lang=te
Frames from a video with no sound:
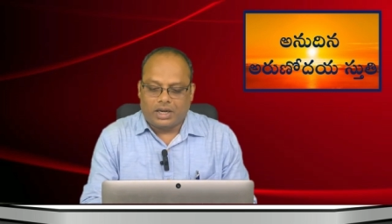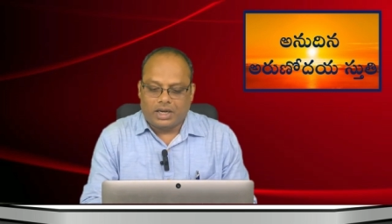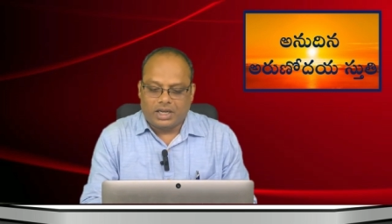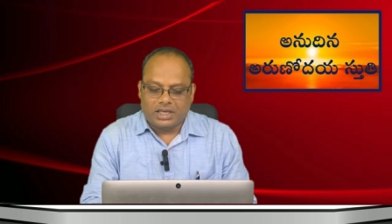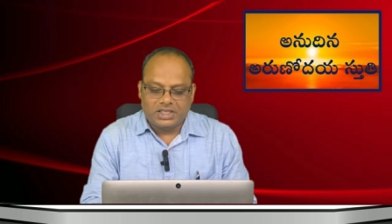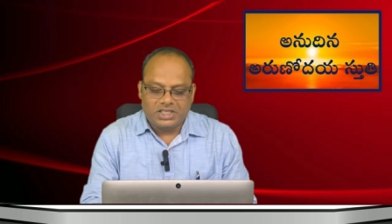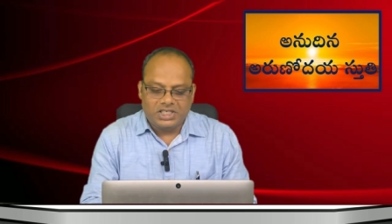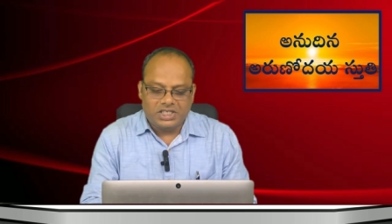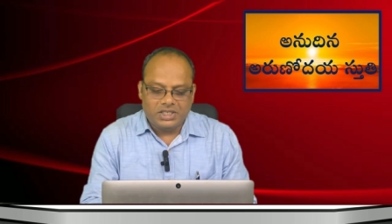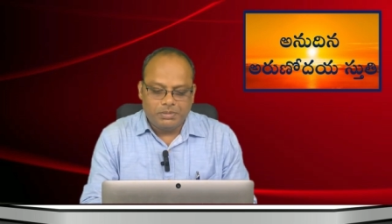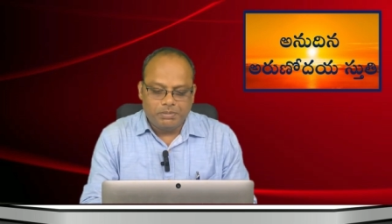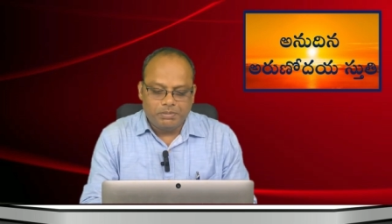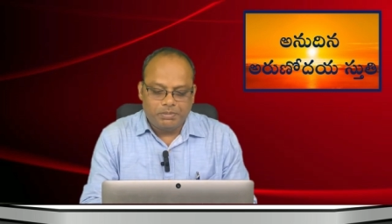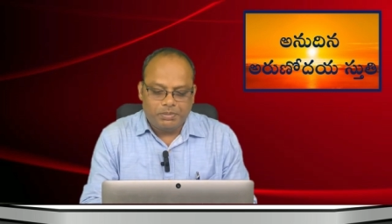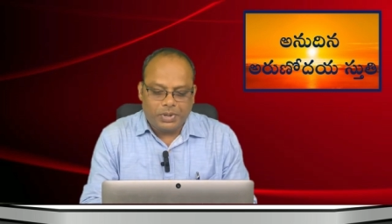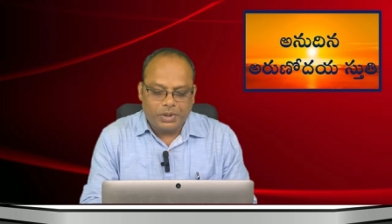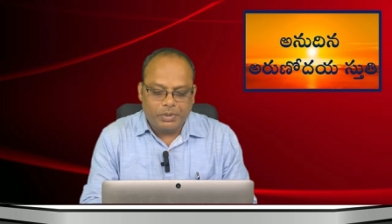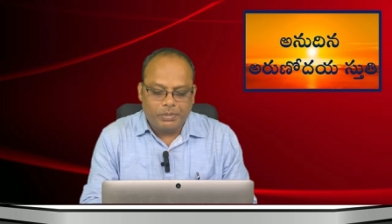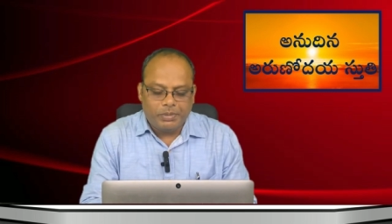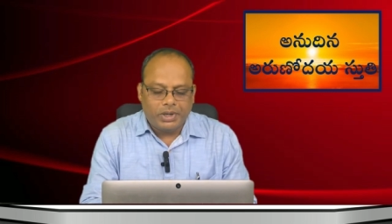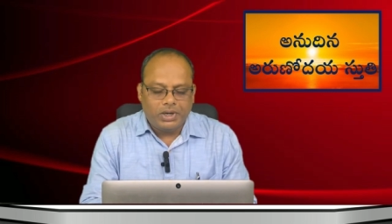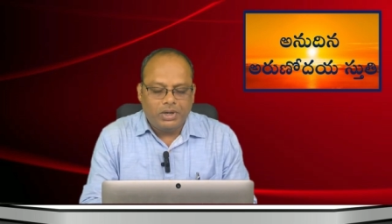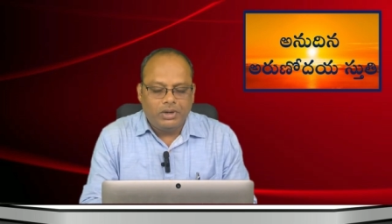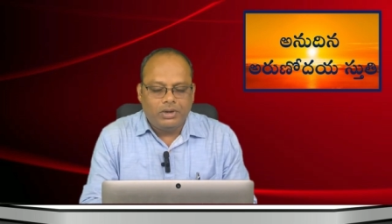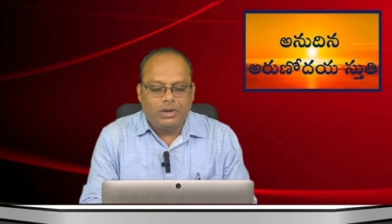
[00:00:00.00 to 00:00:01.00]

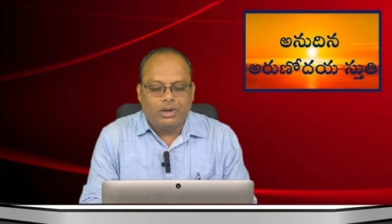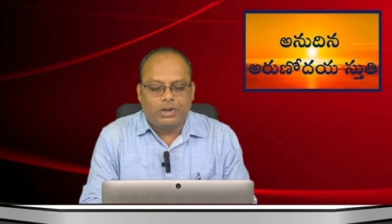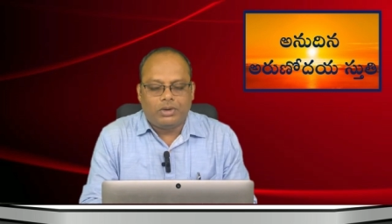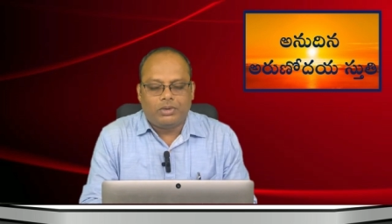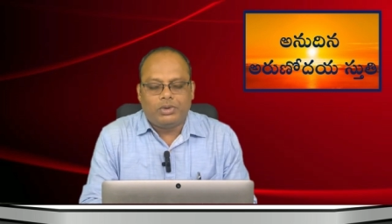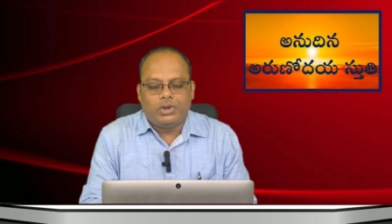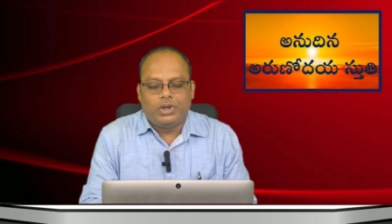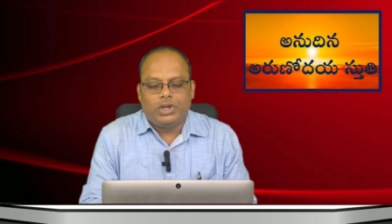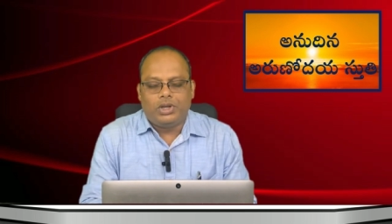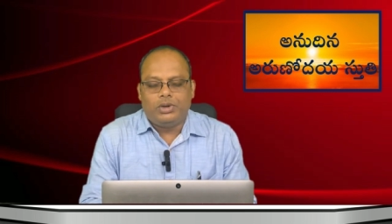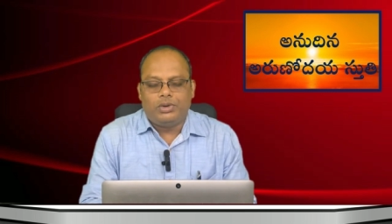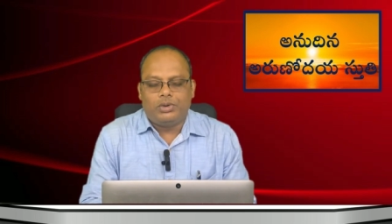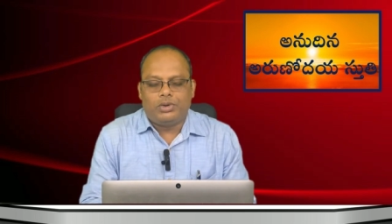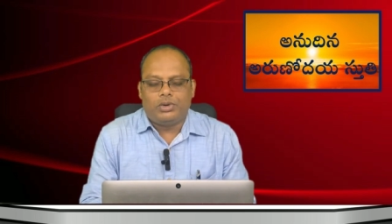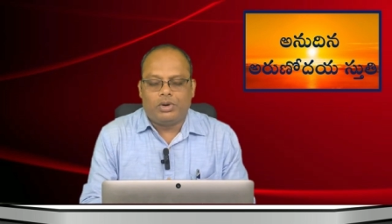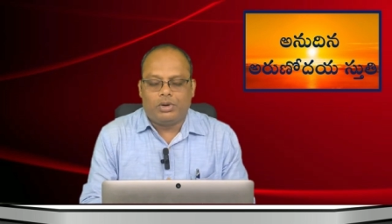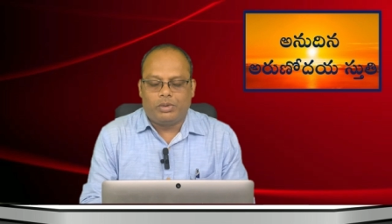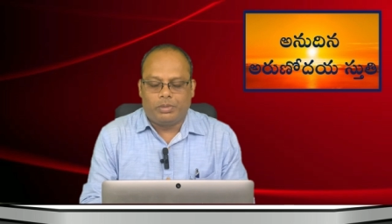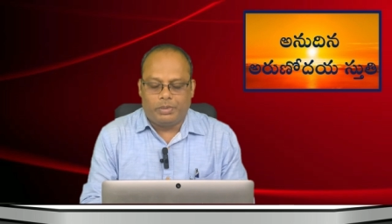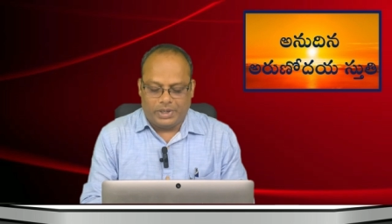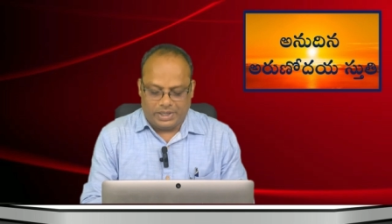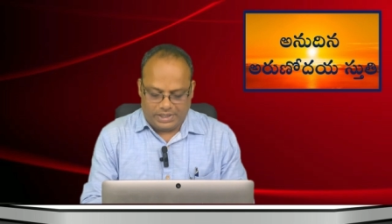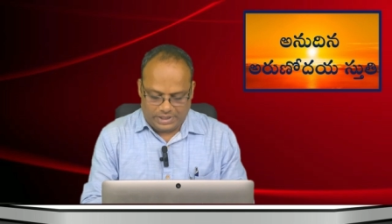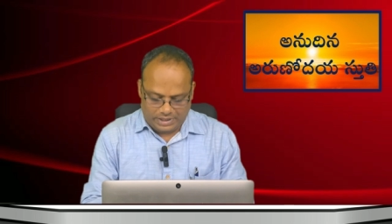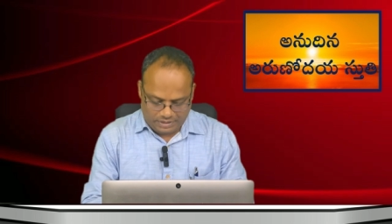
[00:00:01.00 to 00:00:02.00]
రక్షింపబడుటకు
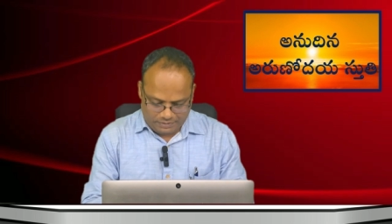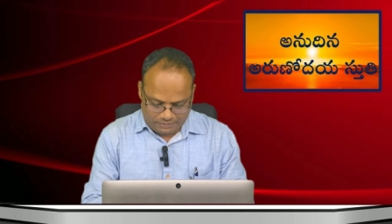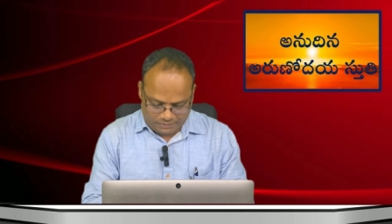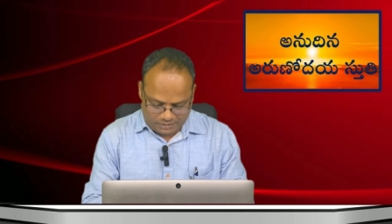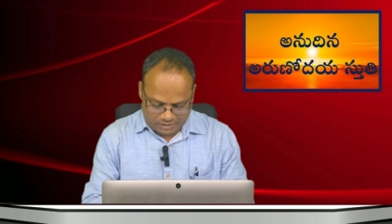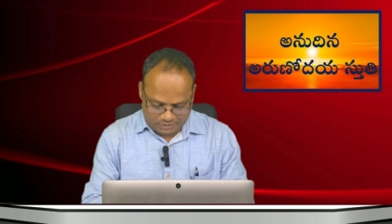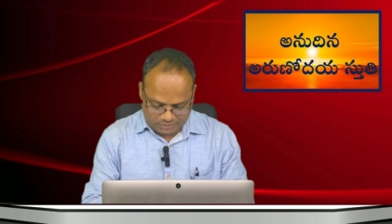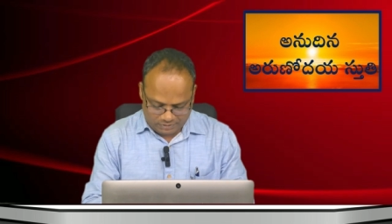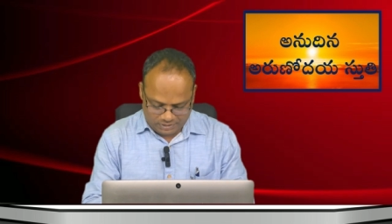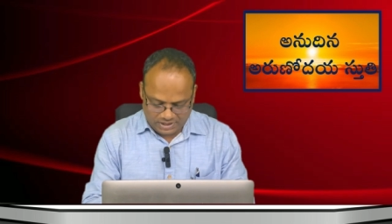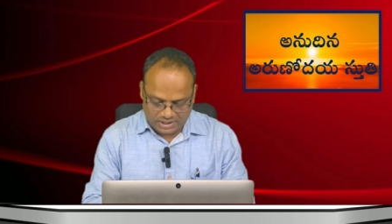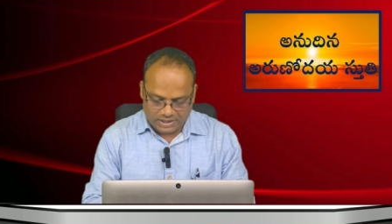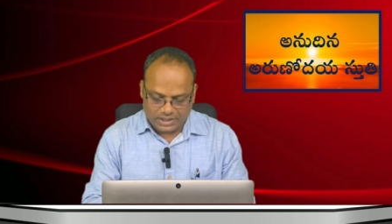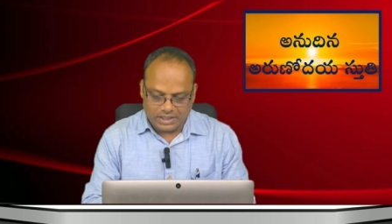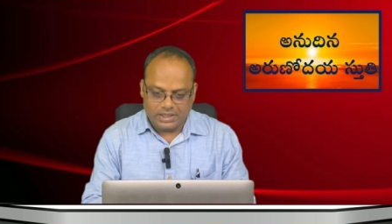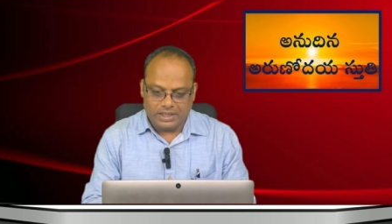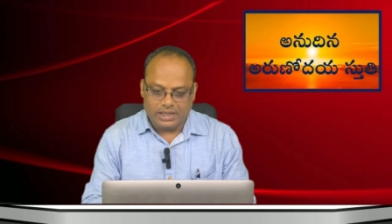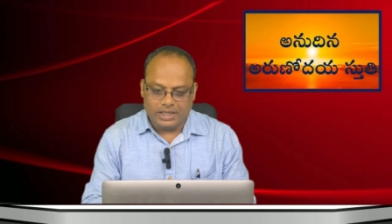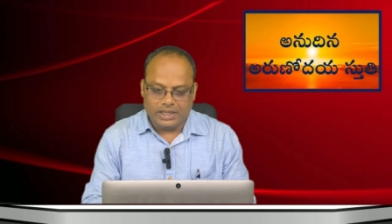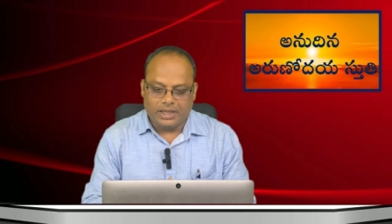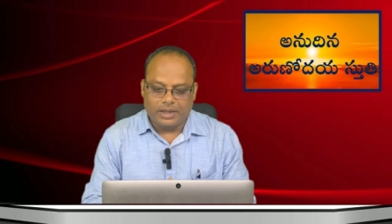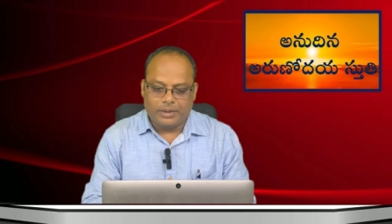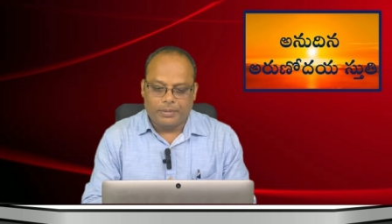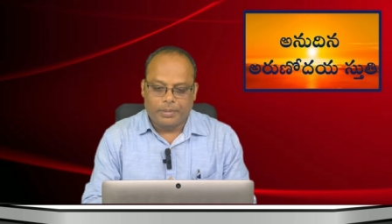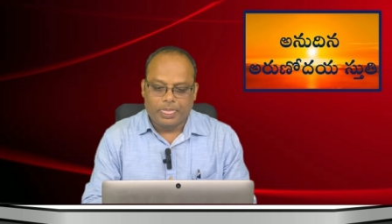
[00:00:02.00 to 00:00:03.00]
ఎన్నుకోబడినవారు
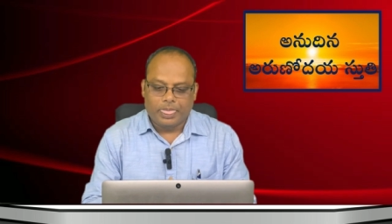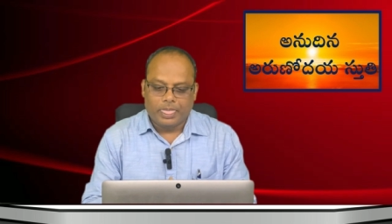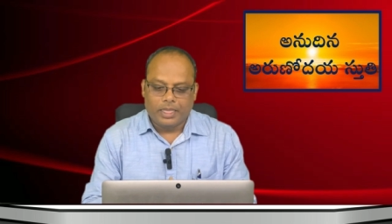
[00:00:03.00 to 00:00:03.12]
లేదంటే